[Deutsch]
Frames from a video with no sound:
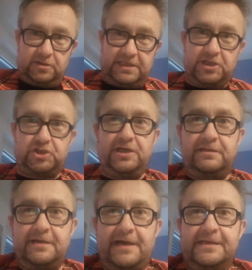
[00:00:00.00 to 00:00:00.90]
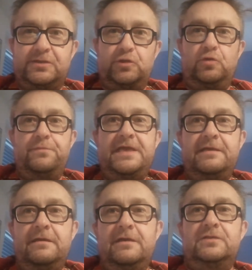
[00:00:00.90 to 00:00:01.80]
Tische in der
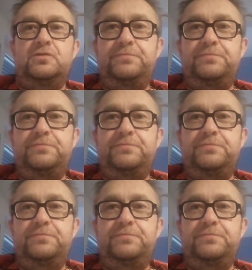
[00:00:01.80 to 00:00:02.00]
Gastronomie zu